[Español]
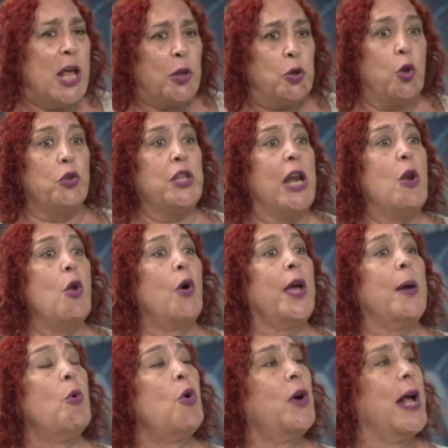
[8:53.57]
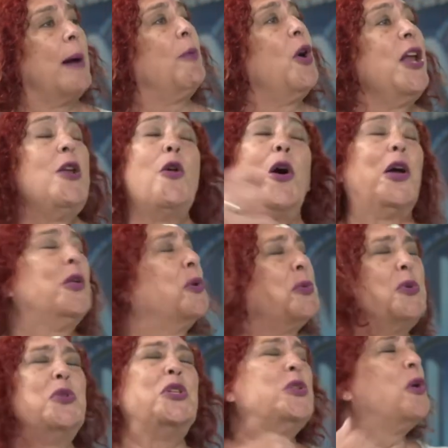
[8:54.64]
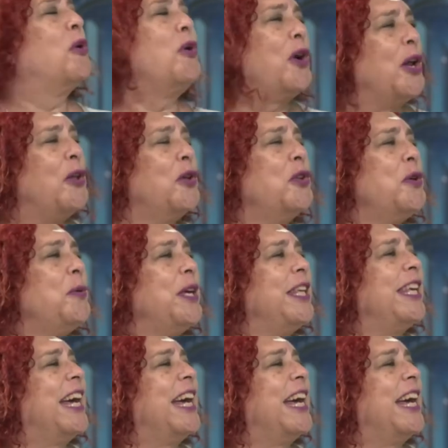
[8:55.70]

donde lo que buscamos es lo que nos une, no lo que nos divide,